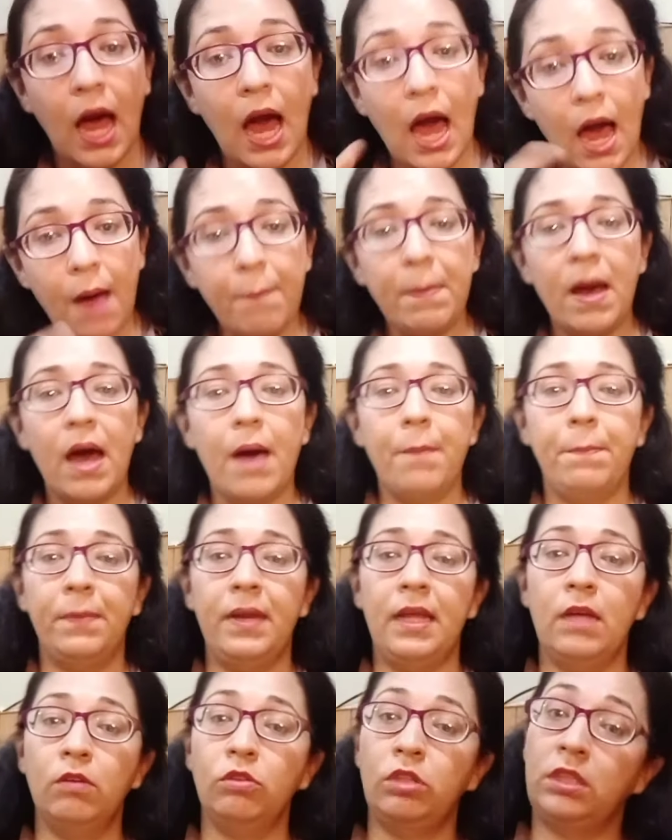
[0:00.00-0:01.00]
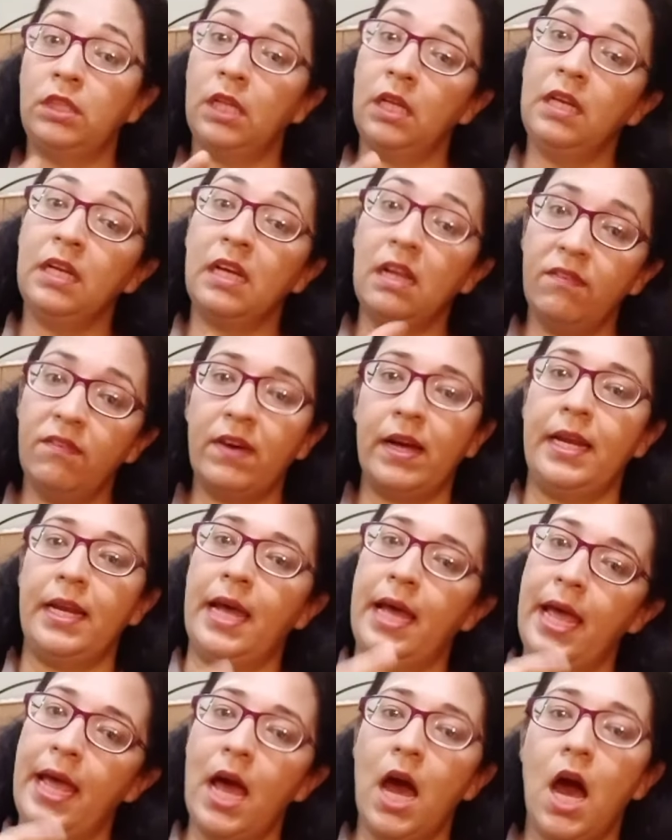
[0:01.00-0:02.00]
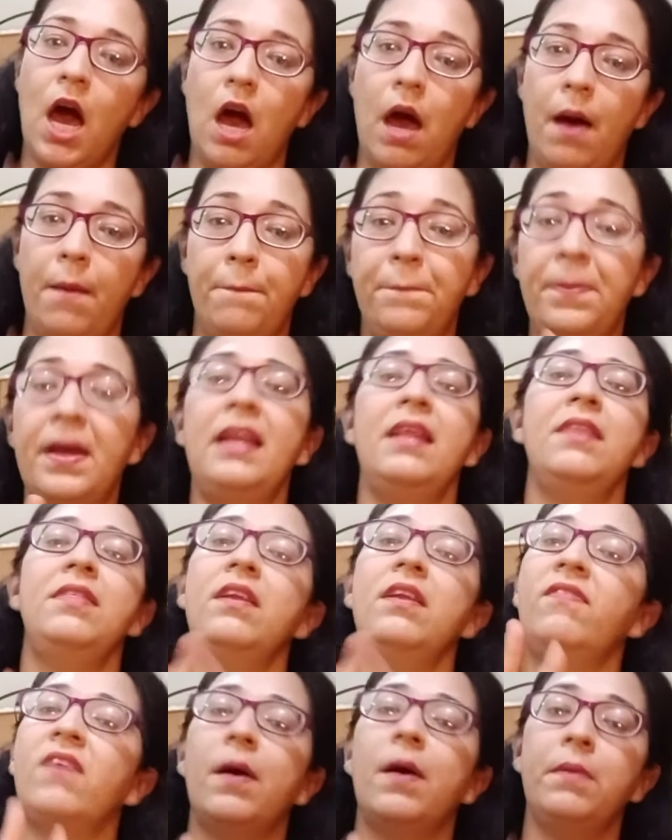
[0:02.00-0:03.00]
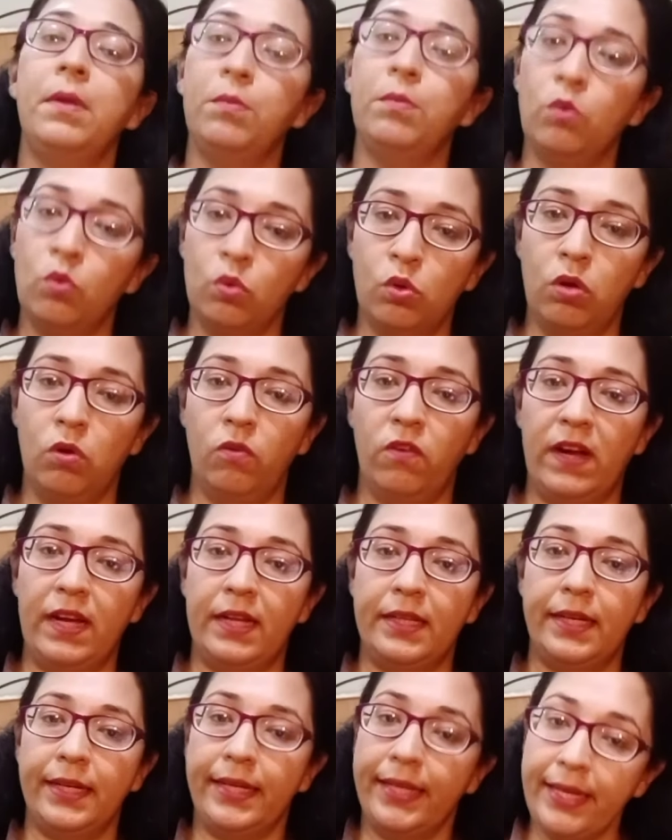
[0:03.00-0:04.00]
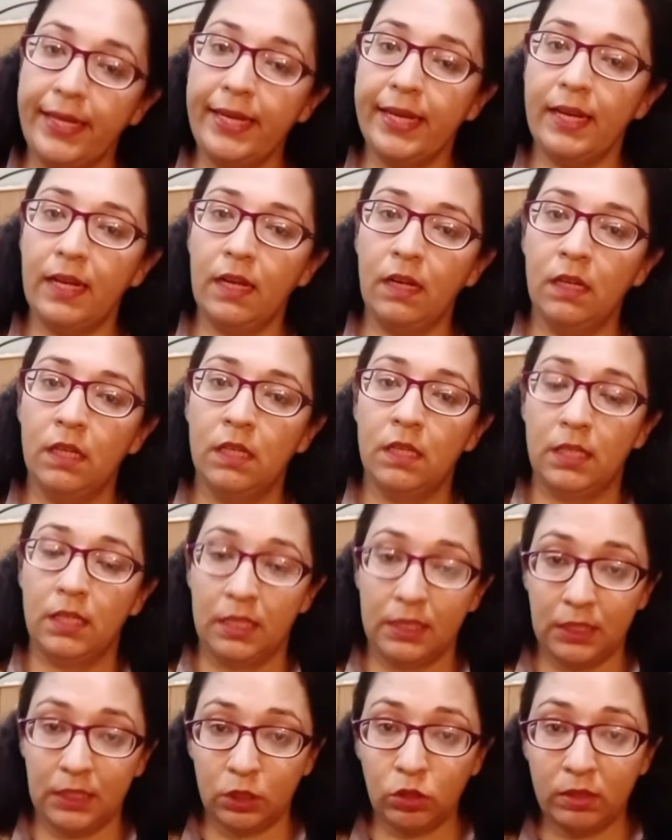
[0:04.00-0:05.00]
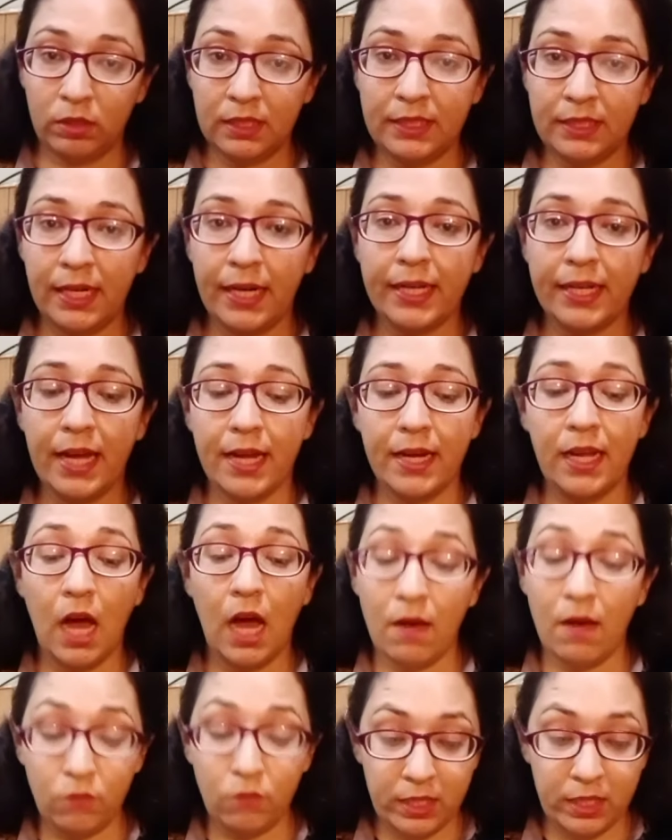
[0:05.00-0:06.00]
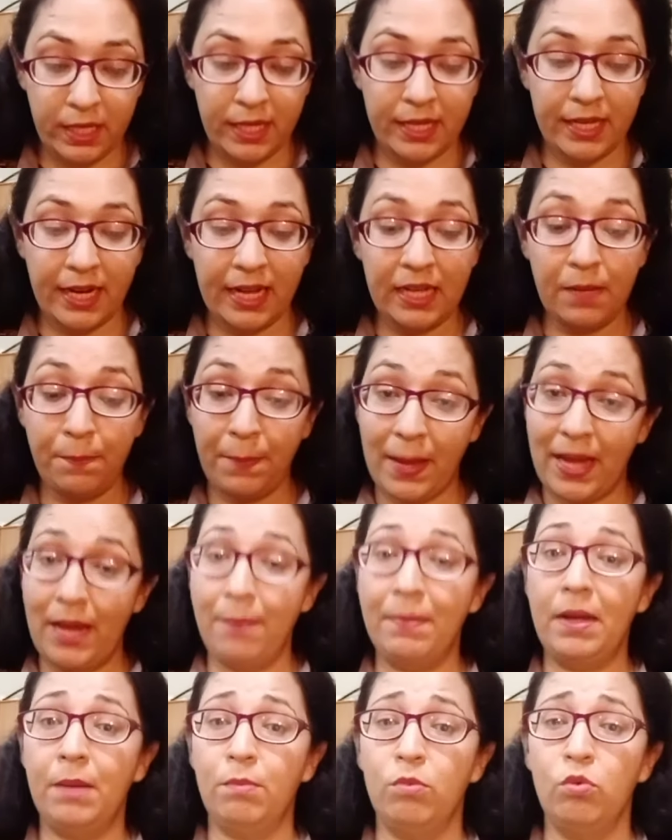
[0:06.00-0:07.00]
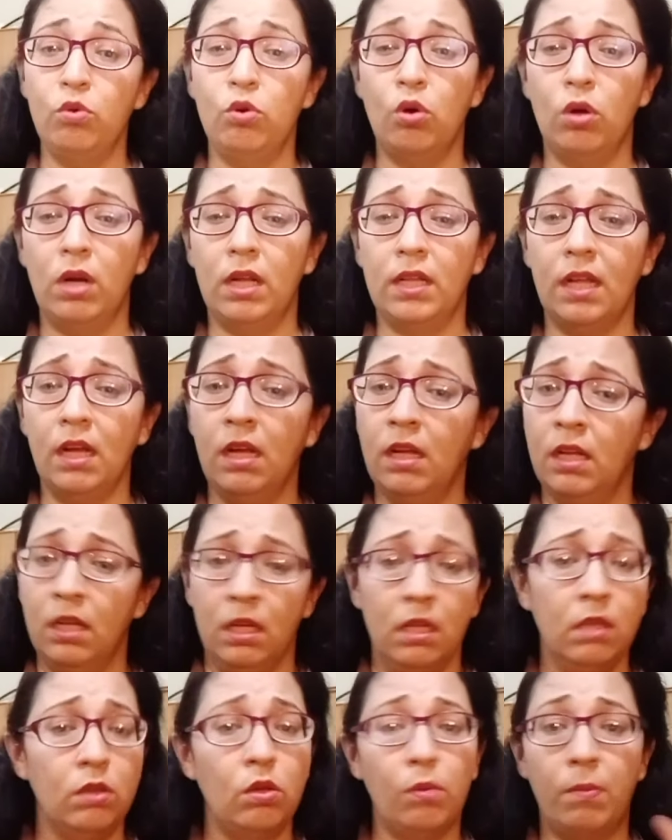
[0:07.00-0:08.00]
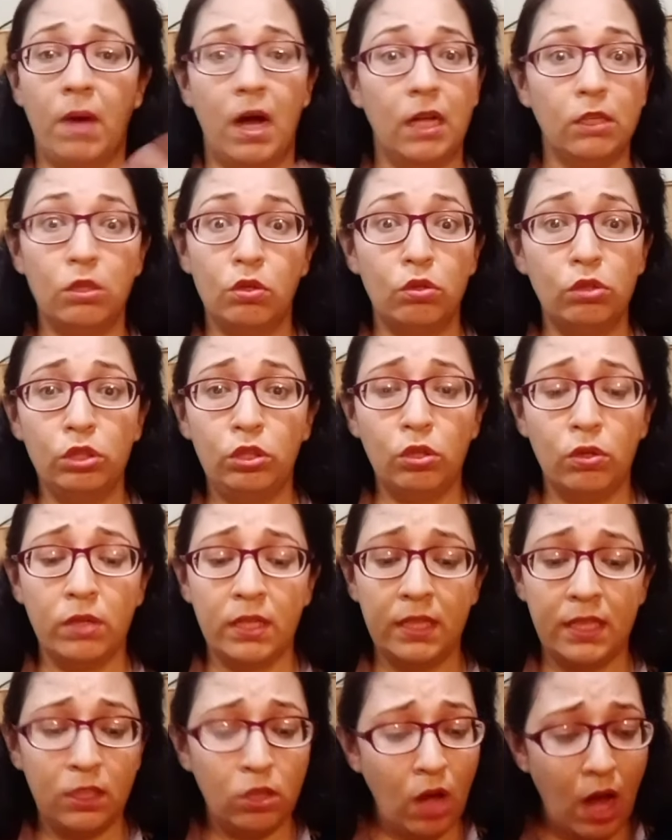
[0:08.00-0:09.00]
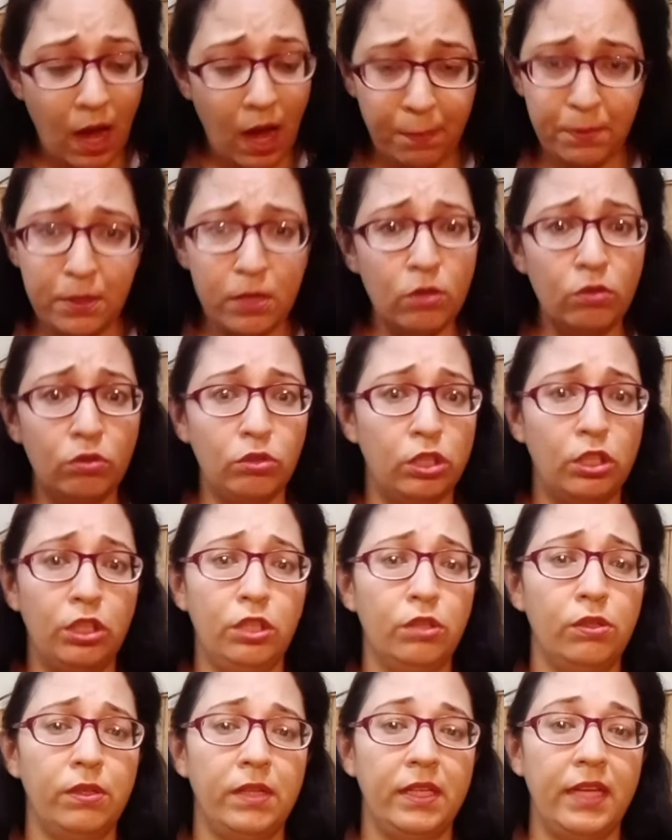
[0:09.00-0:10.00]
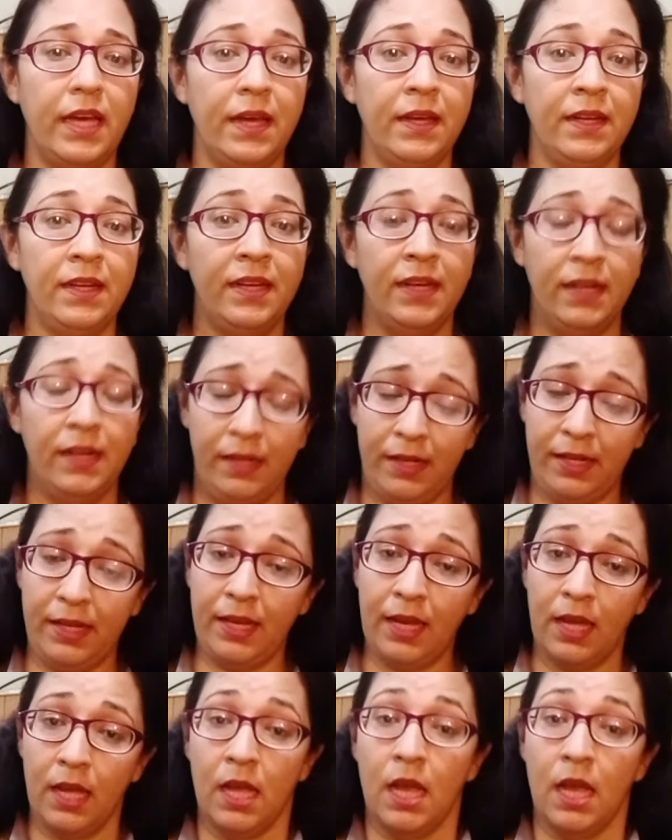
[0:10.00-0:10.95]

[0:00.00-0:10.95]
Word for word: अब आपने उससे निकलवाना है आ पहले सिर्फ आपने मुंह खुलवाया था ठीक है ना इस चीज़ को अंडरस्टैंड कर रहे हैं अब वो देख रहा है कि पहले मैंने मुंह खोला था तो माँ तो खुश हो गई थी तो अब क्यों खुश नहीं हो रही है ठीक है